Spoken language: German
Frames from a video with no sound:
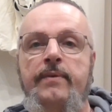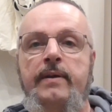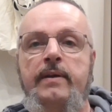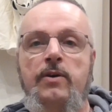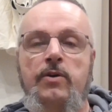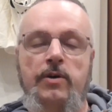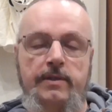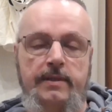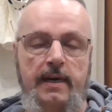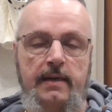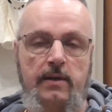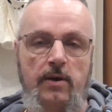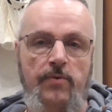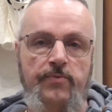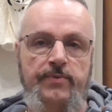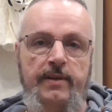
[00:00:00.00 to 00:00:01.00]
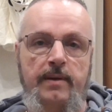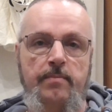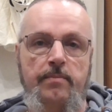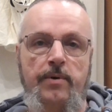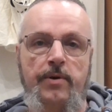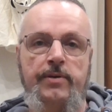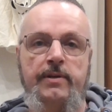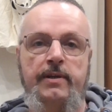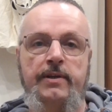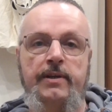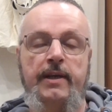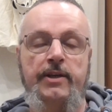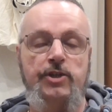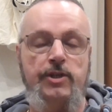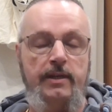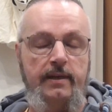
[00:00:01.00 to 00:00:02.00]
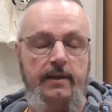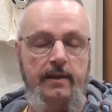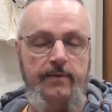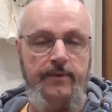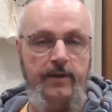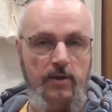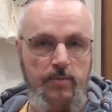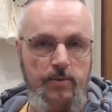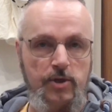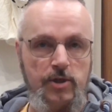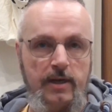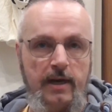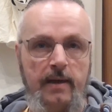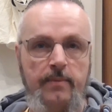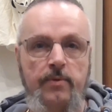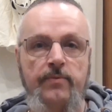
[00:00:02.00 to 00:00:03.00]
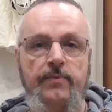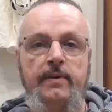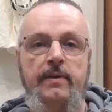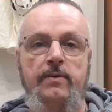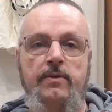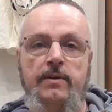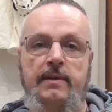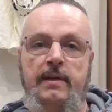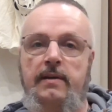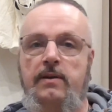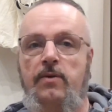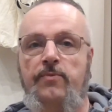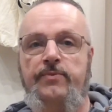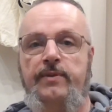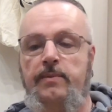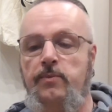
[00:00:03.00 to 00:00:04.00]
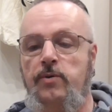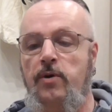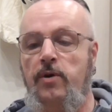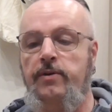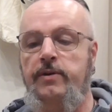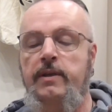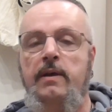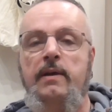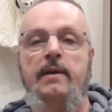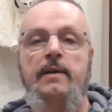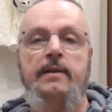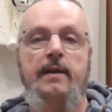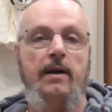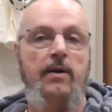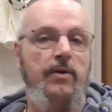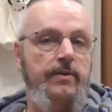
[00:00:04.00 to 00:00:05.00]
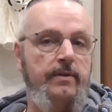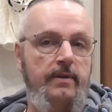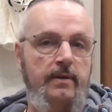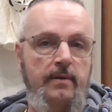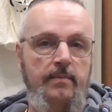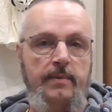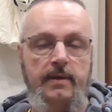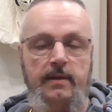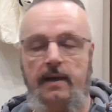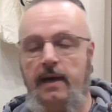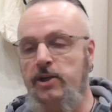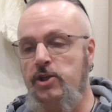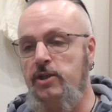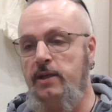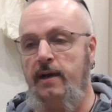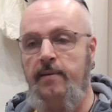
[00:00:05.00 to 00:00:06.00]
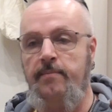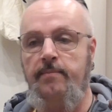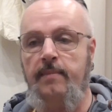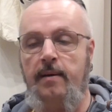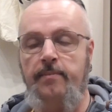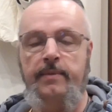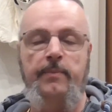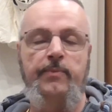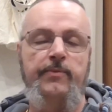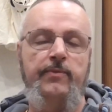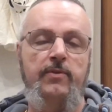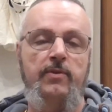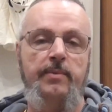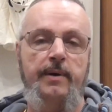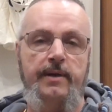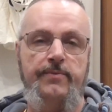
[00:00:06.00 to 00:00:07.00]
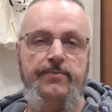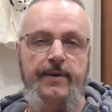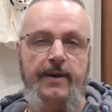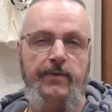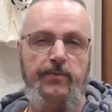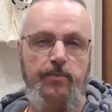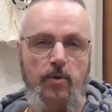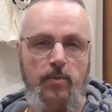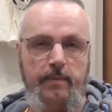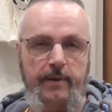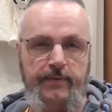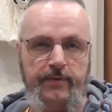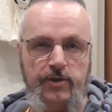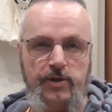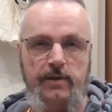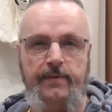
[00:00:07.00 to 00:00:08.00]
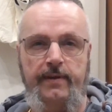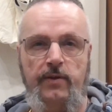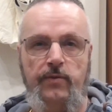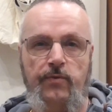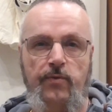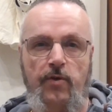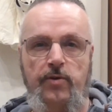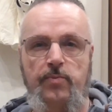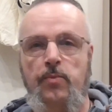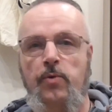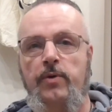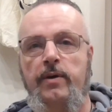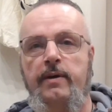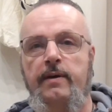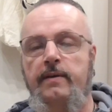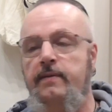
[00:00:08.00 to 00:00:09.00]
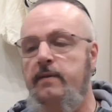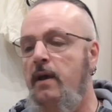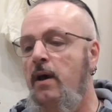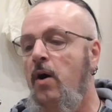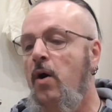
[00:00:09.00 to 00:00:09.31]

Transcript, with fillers: Wenn ihr Kontakt aufnehmen möchtet, es steht in der Videobeschreibung, wie ihr Kontakt aufnehmen könnt. Da könnt ihr mich anschreiben, am liebsten über den Facebook Messenger, wenn es für euch möglich ist.